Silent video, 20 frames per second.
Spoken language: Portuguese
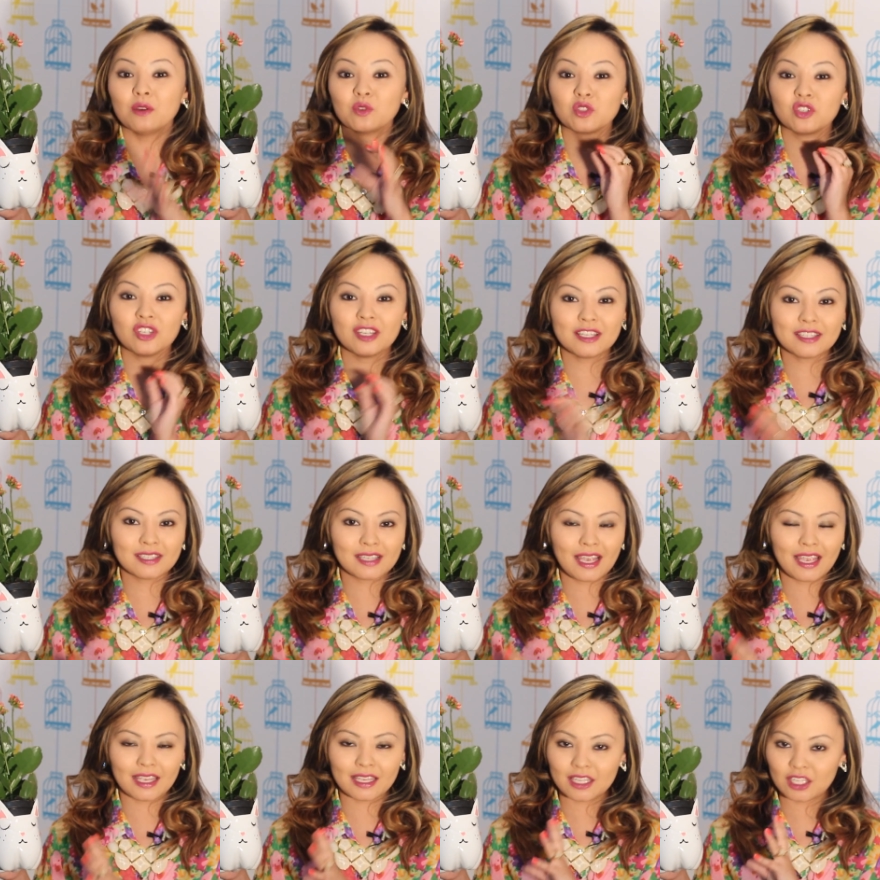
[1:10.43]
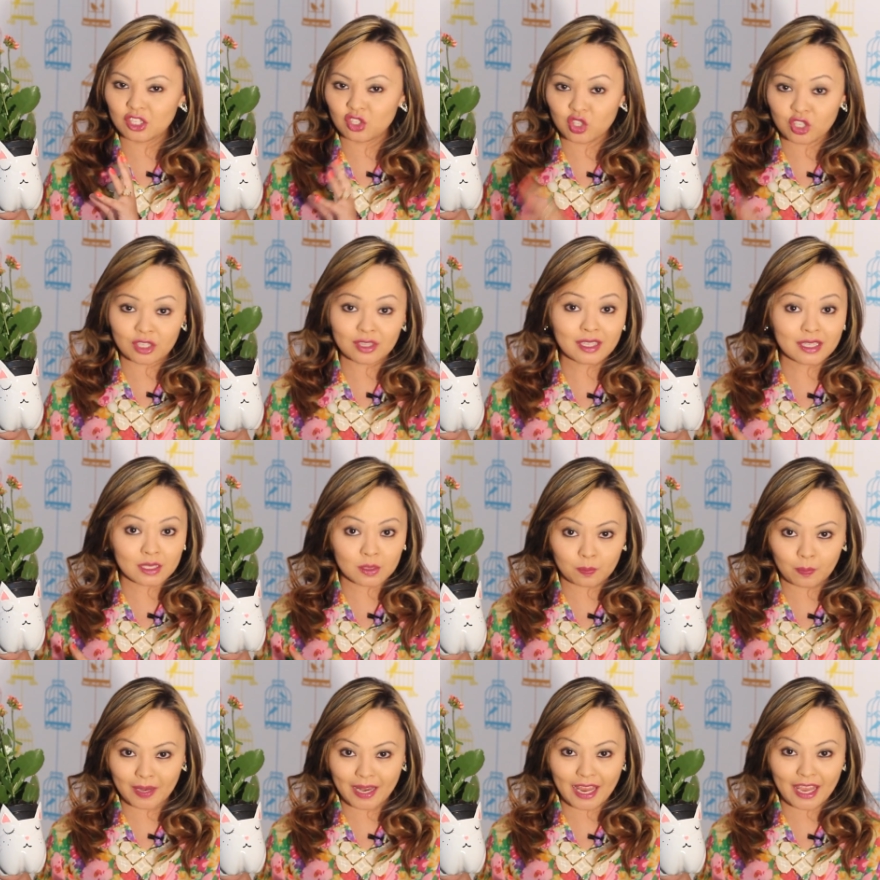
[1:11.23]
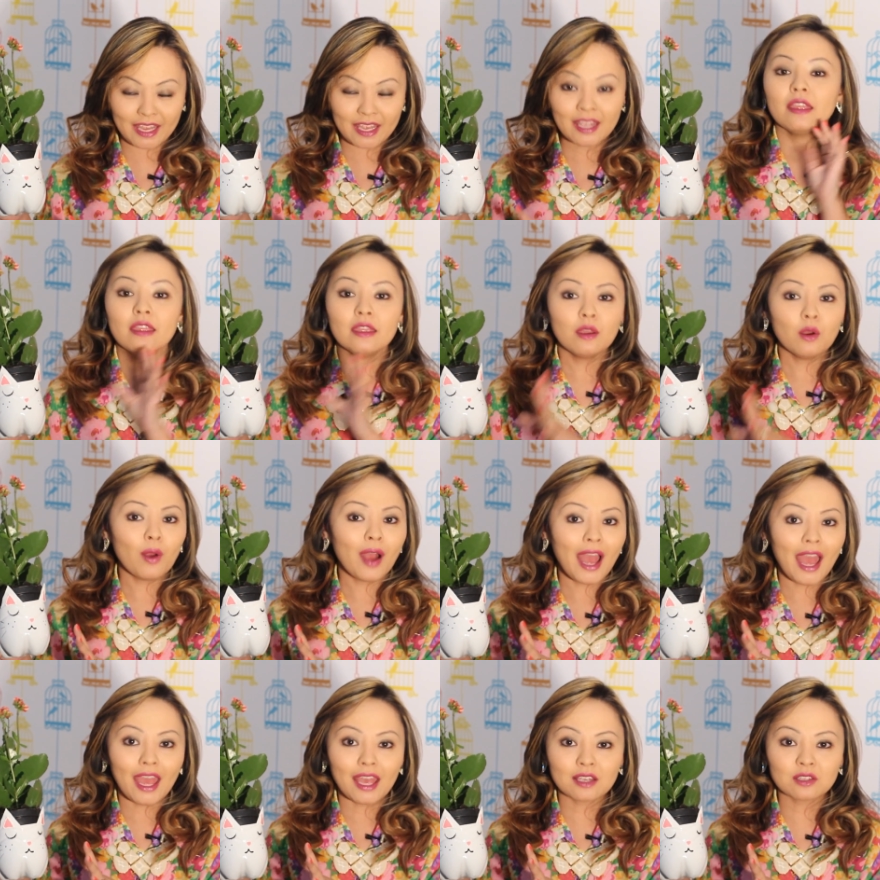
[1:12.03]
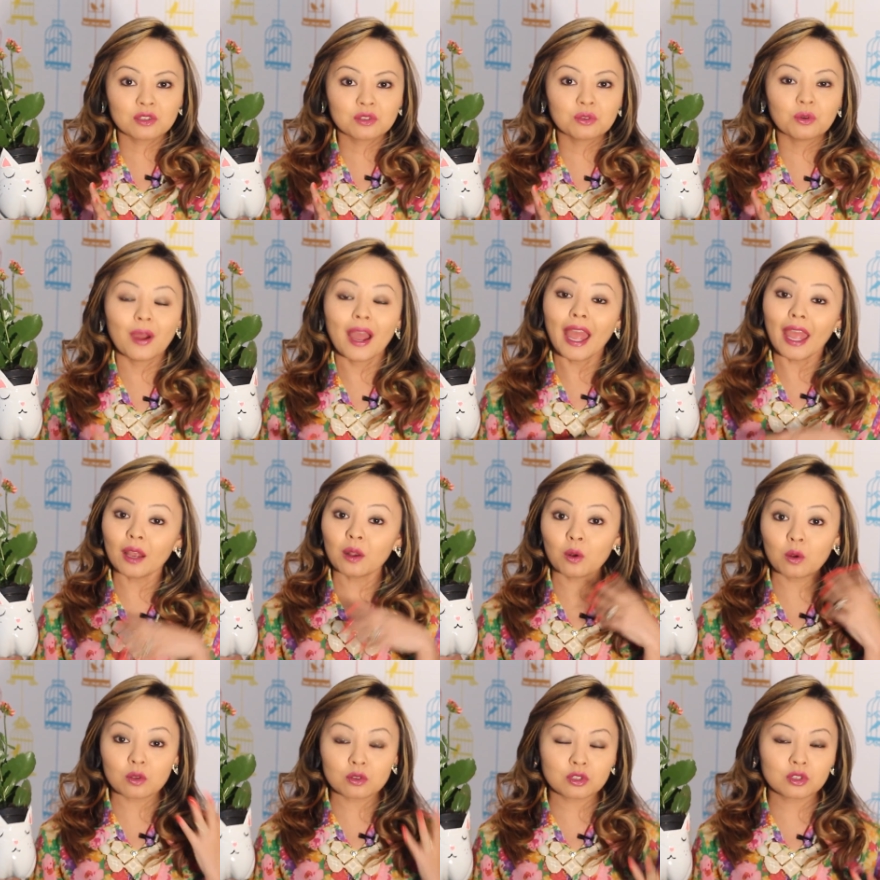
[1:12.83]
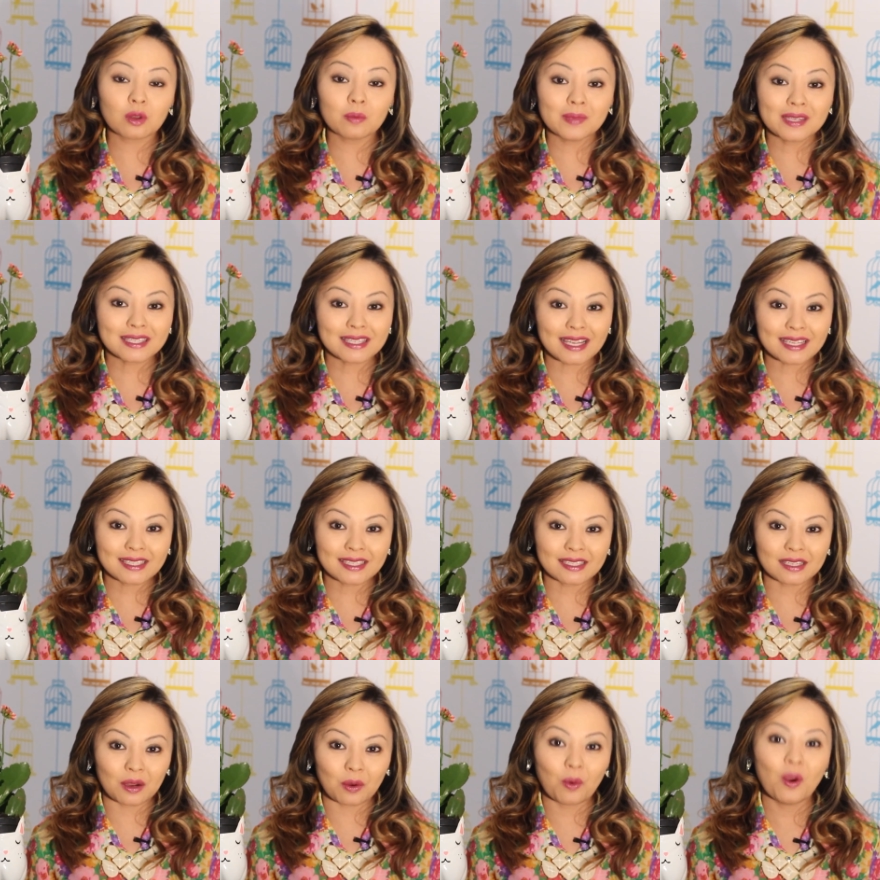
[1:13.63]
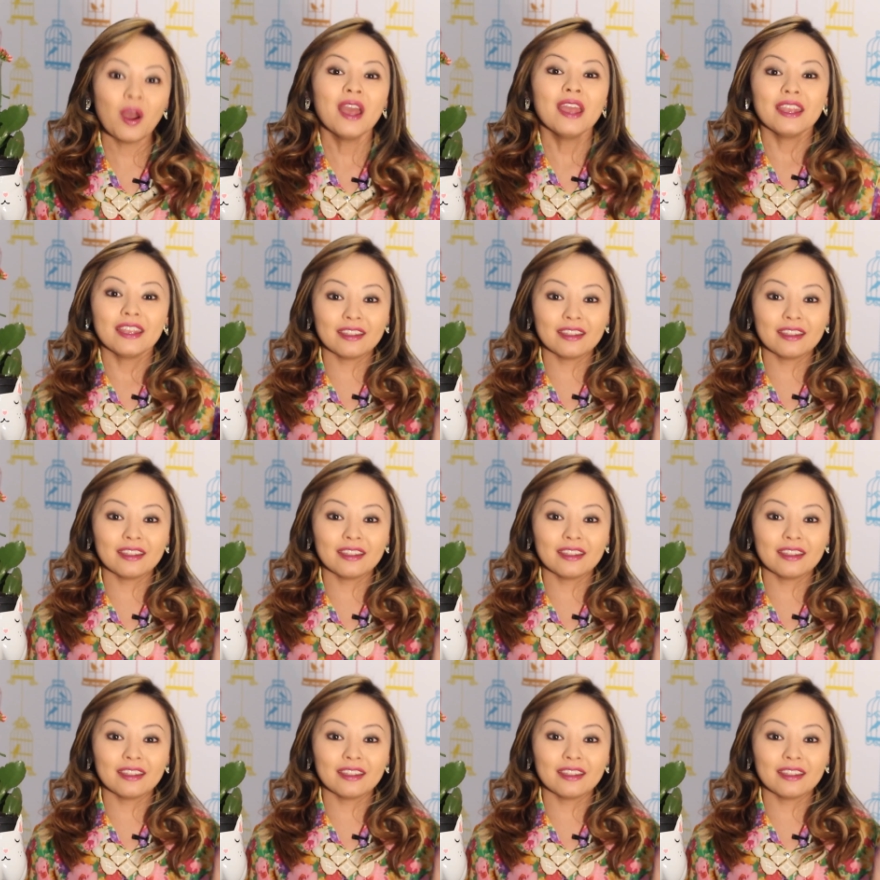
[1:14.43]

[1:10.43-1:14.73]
Eu utilizei aqui tinta spray e o resto é customização.